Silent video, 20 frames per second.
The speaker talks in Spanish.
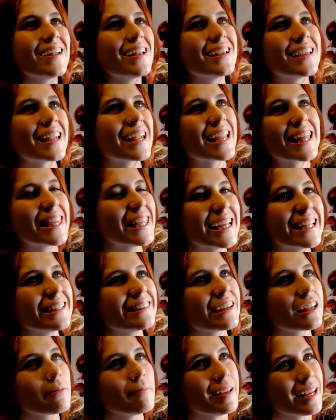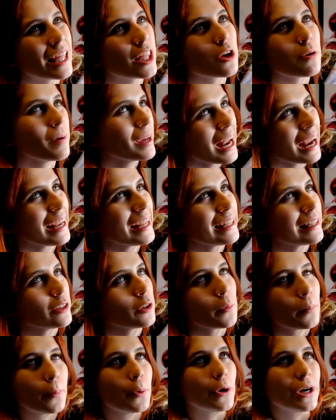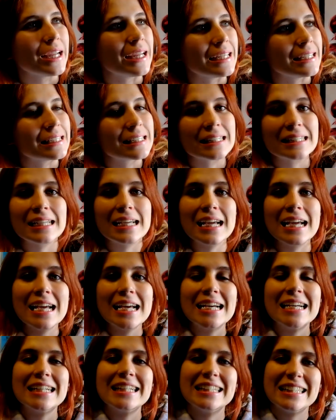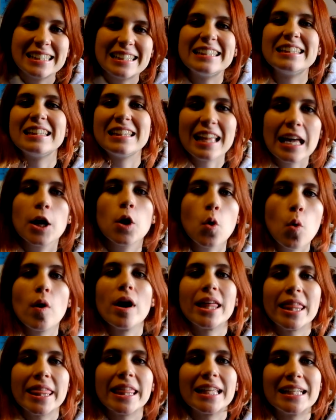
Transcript: recién terminado veranito, pues te cuece.